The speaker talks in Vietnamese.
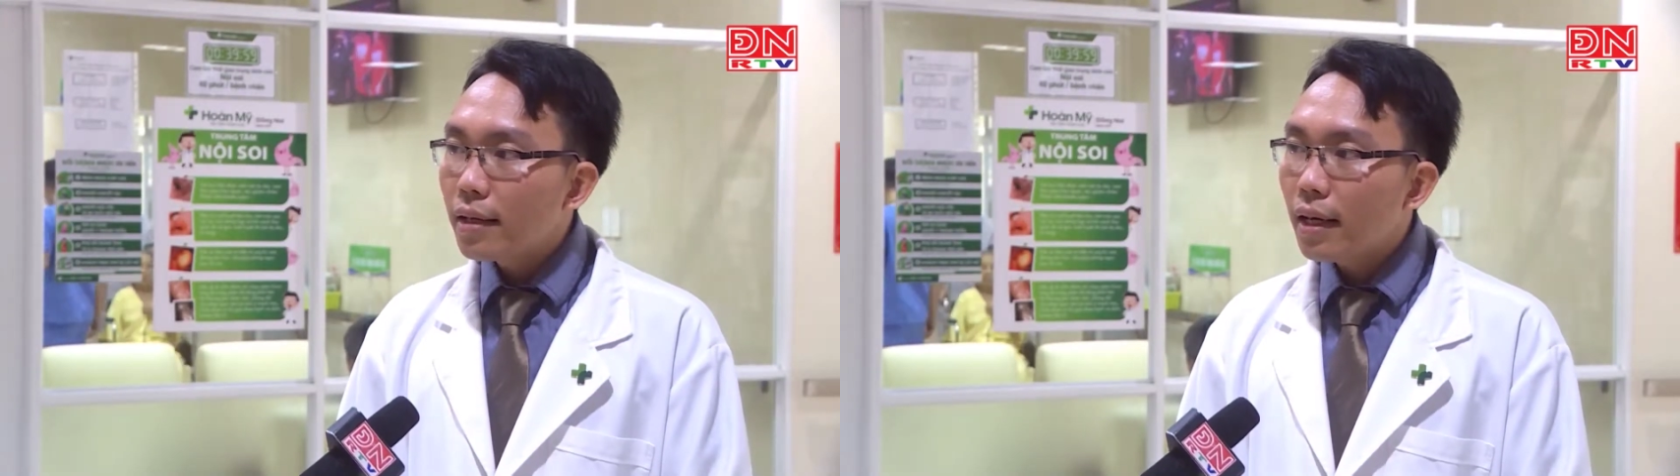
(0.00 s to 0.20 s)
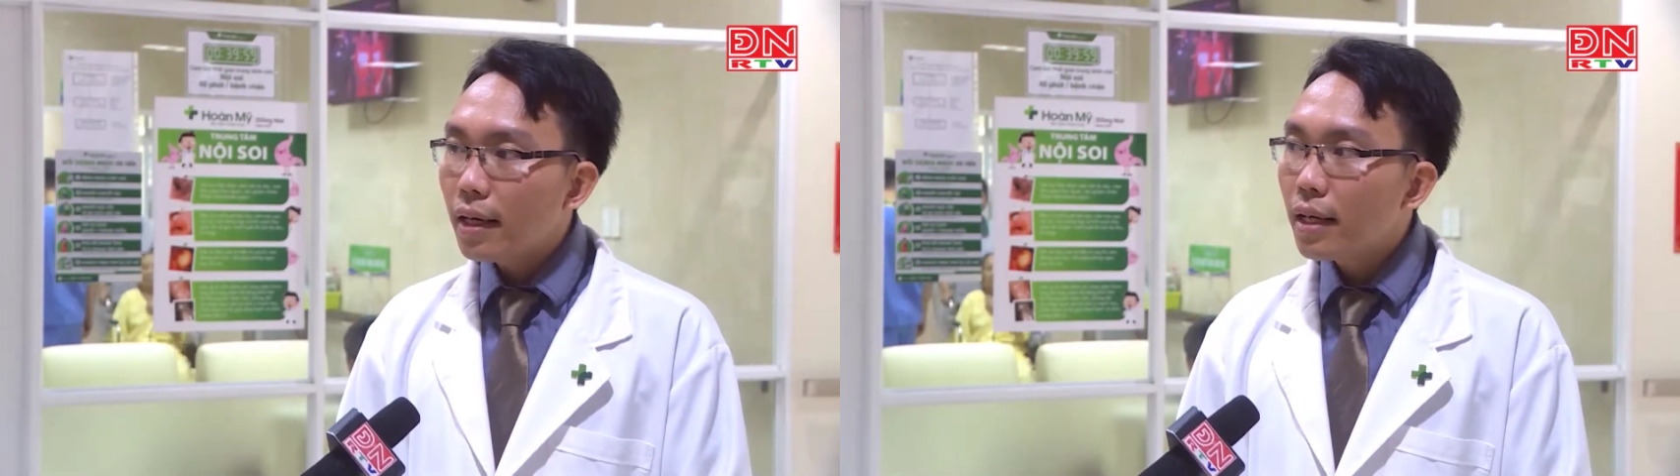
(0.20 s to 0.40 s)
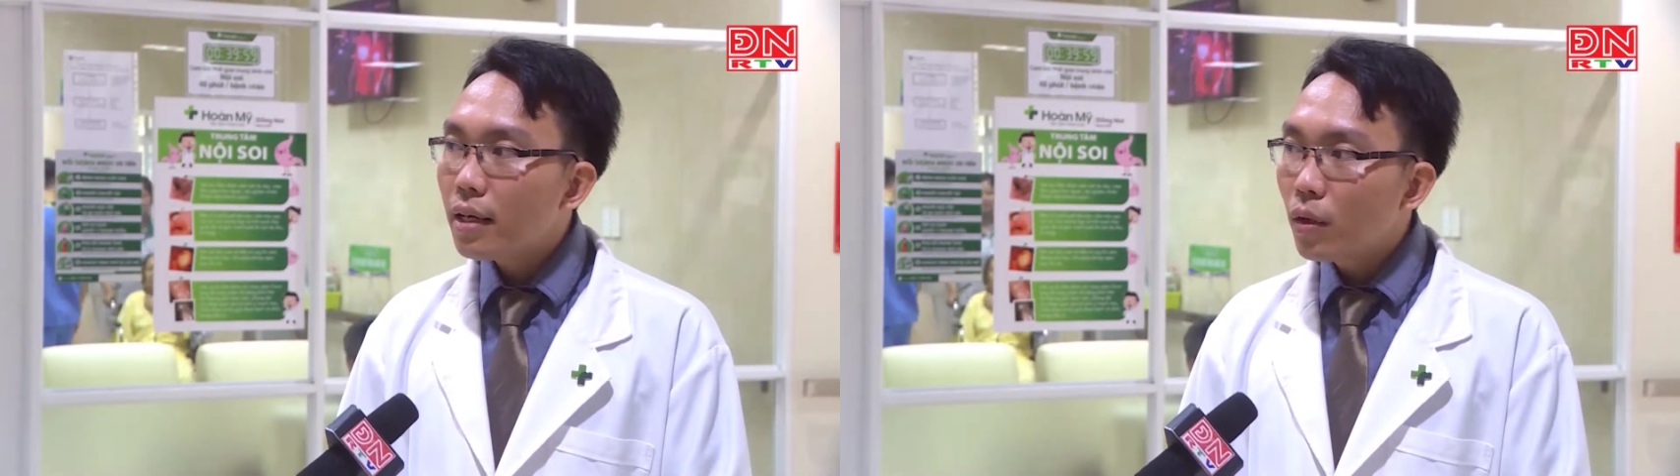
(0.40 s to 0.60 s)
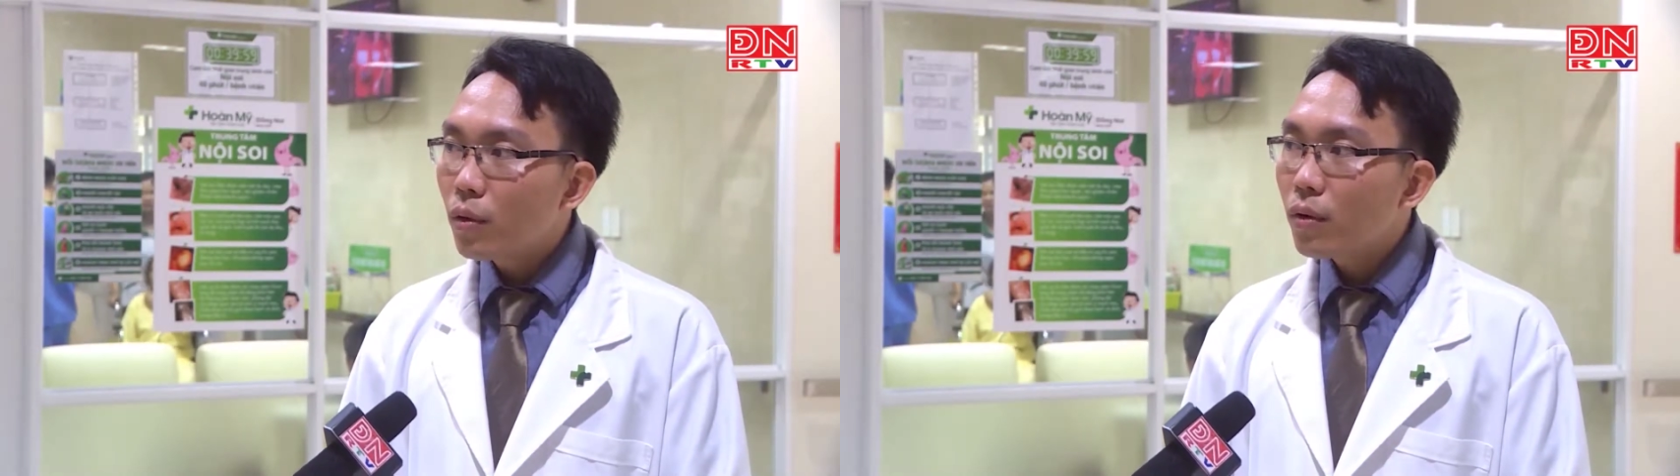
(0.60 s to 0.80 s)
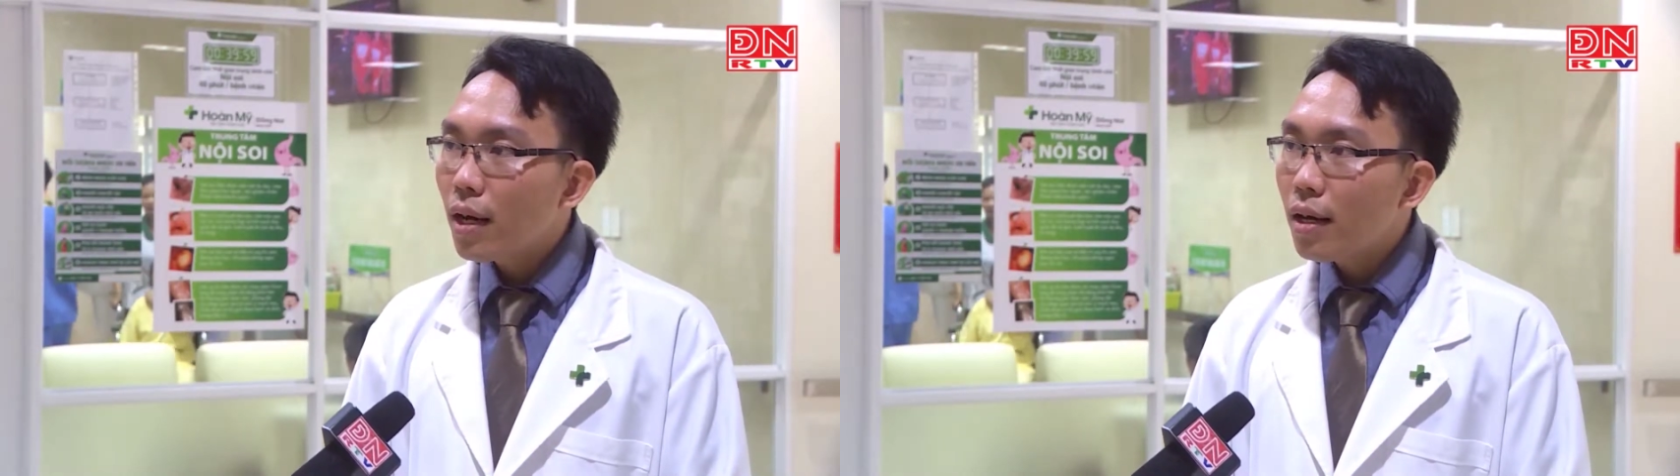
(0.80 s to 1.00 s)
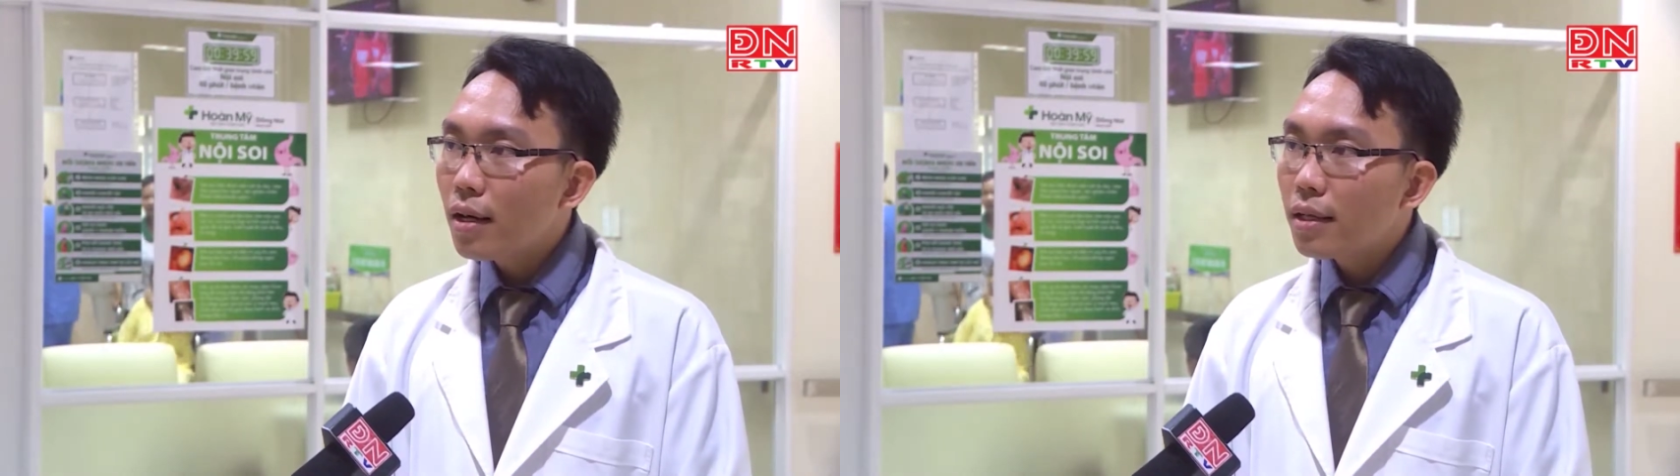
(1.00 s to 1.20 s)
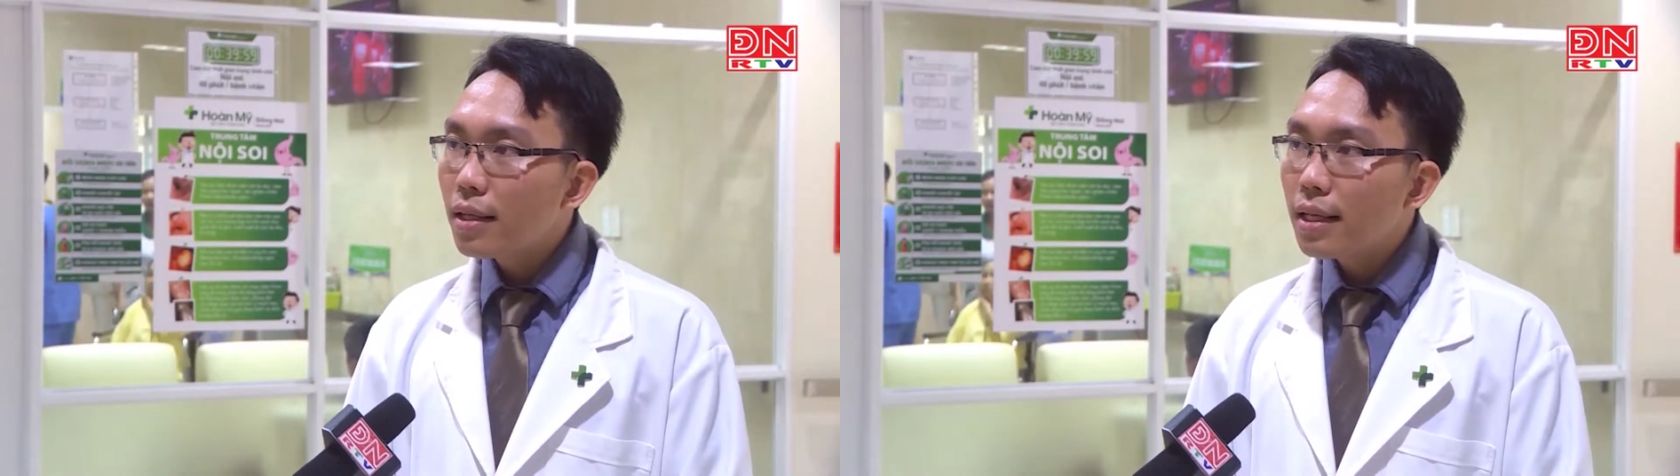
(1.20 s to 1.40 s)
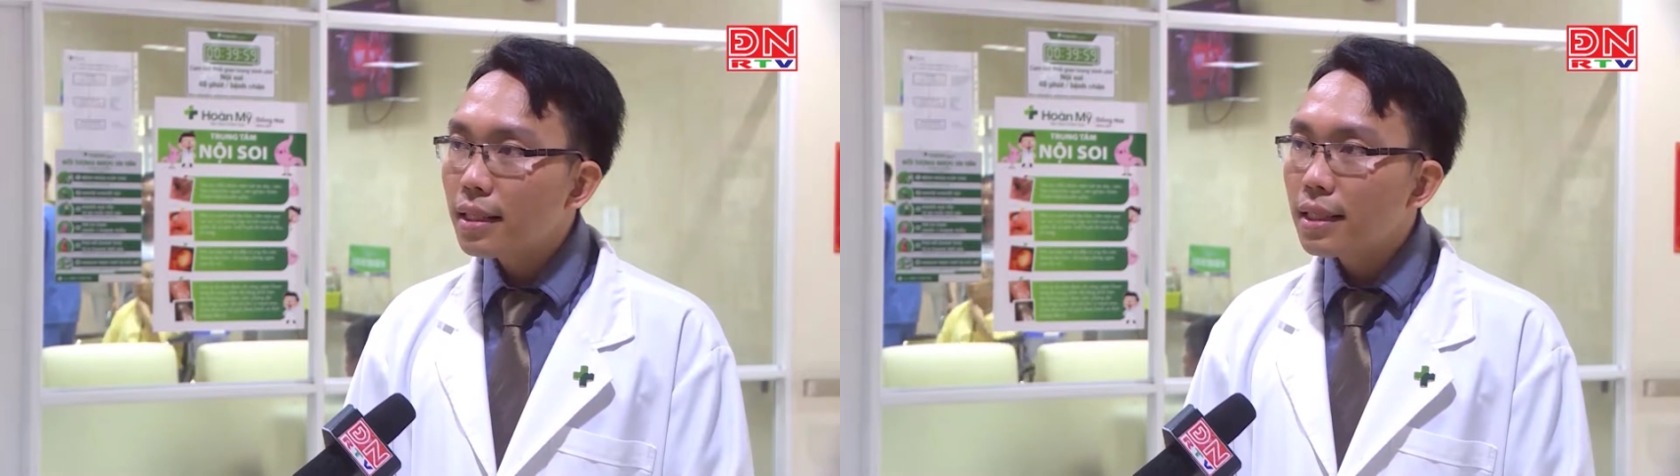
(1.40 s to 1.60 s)
thì cái rượu đó
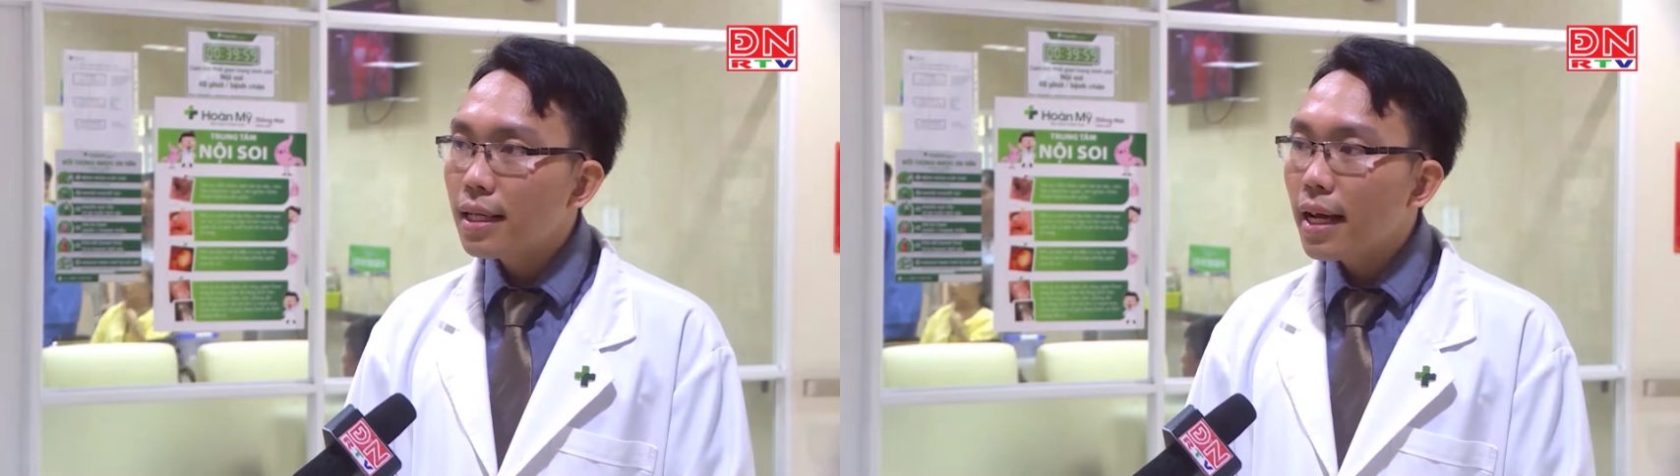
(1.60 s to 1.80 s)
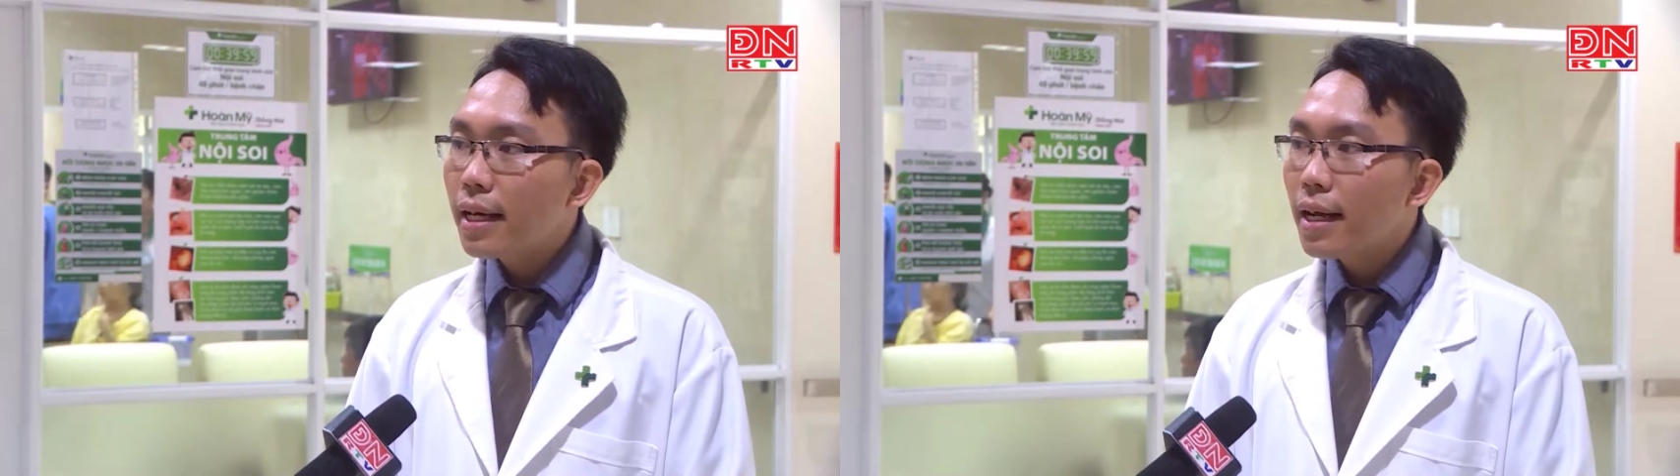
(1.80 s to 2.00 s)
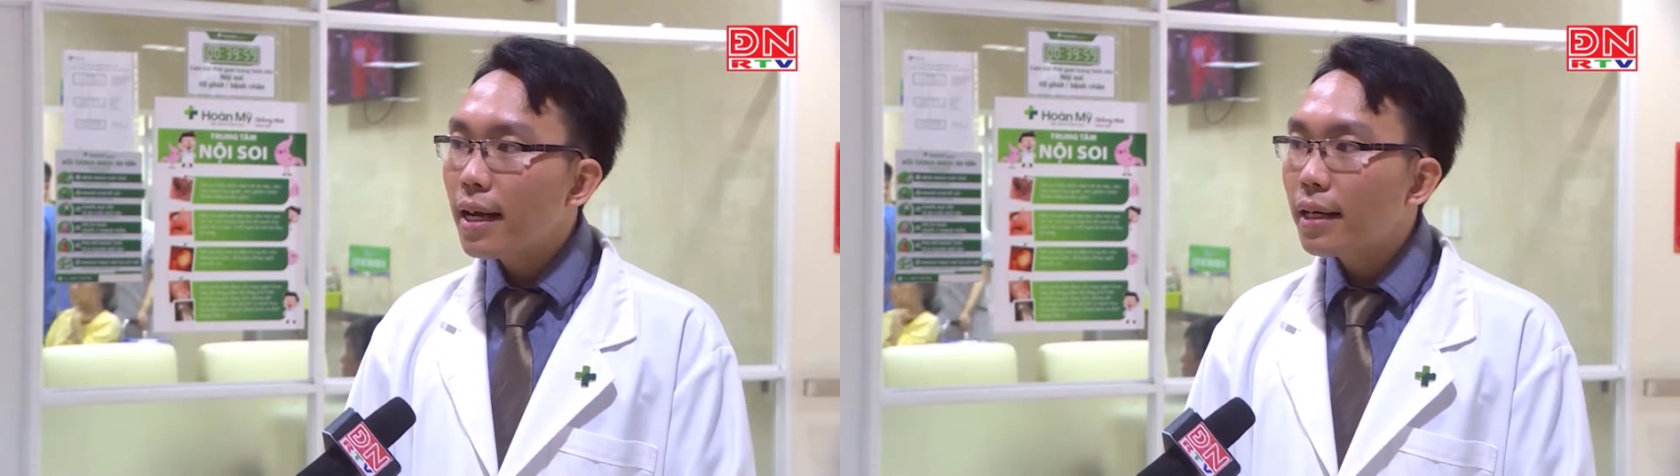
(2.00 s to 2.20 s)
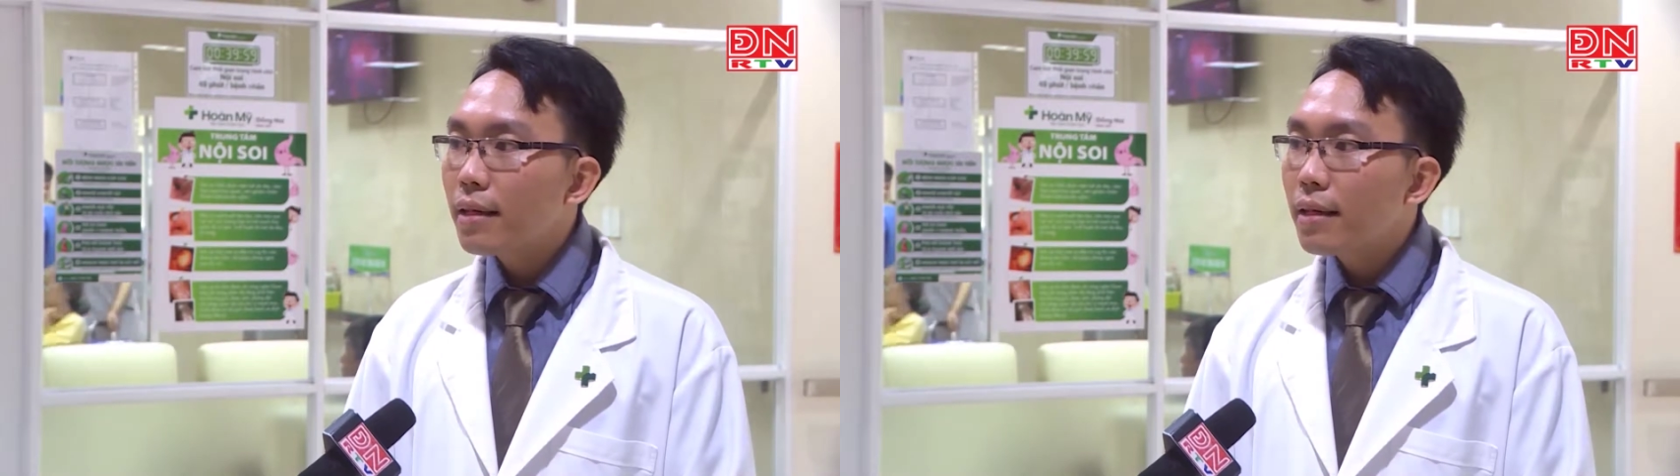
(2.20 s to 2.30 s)
nó lại sẽ gây ra